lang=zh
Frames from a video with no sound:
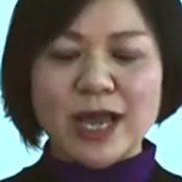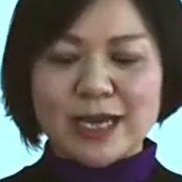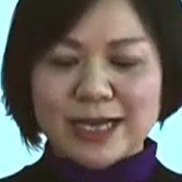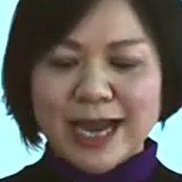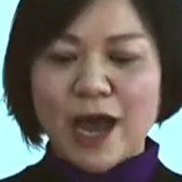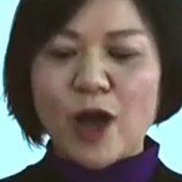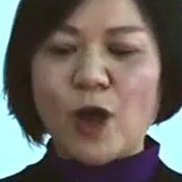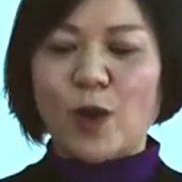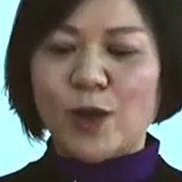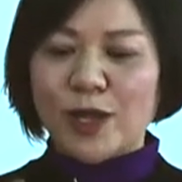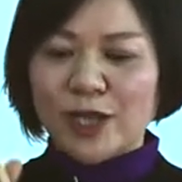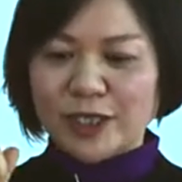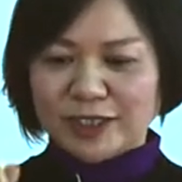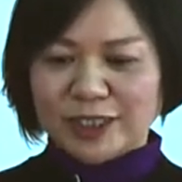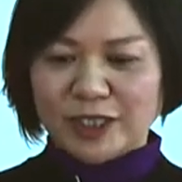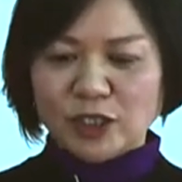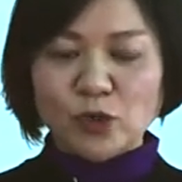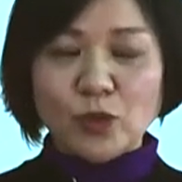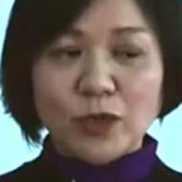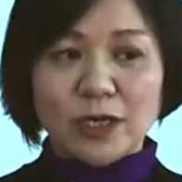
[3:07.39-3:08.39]
然后，
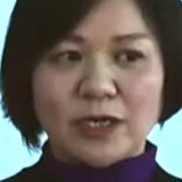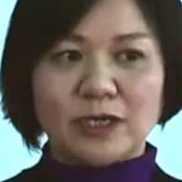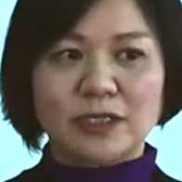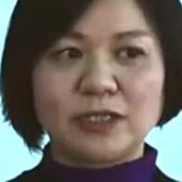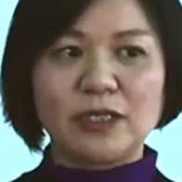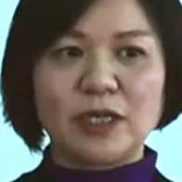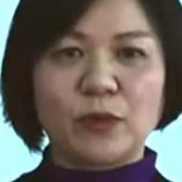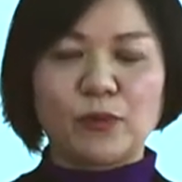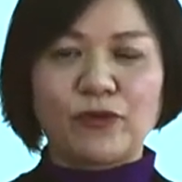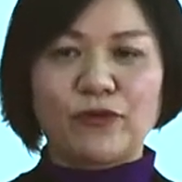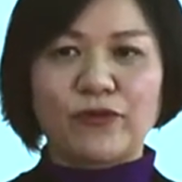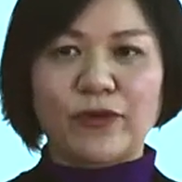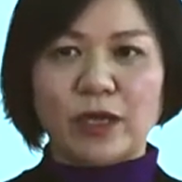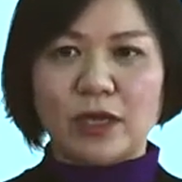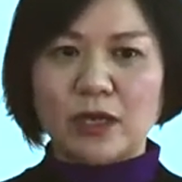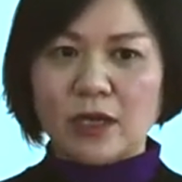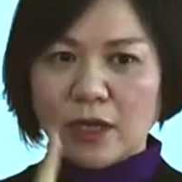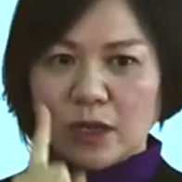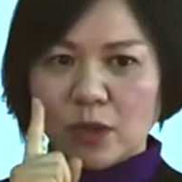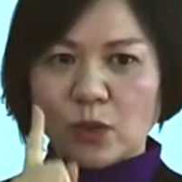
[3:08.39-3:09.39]
其中核心的部分，
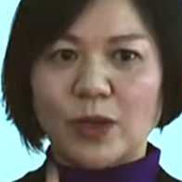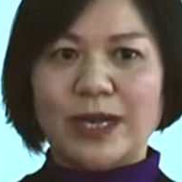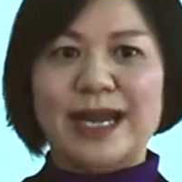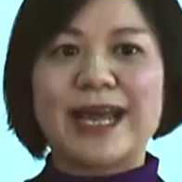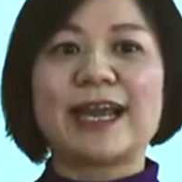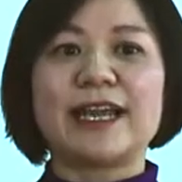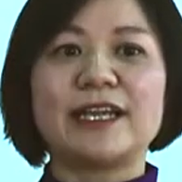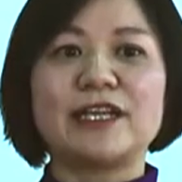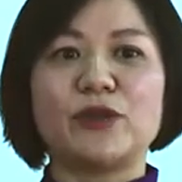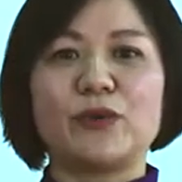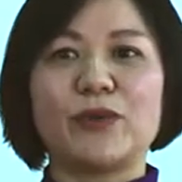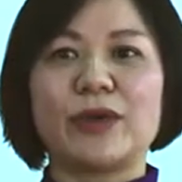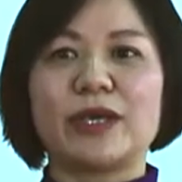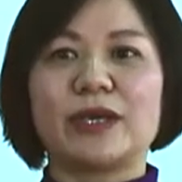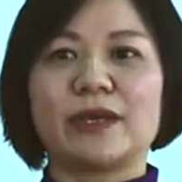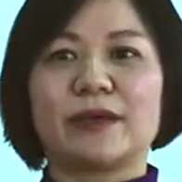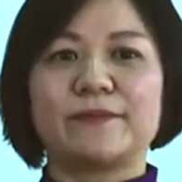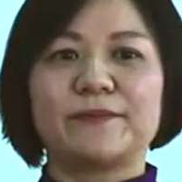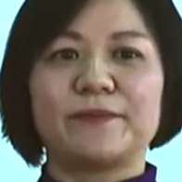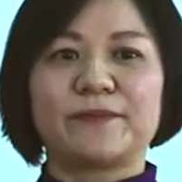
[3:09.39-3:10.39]
我来给你运
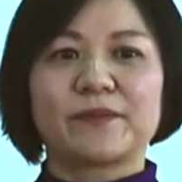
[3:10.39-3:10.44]
营。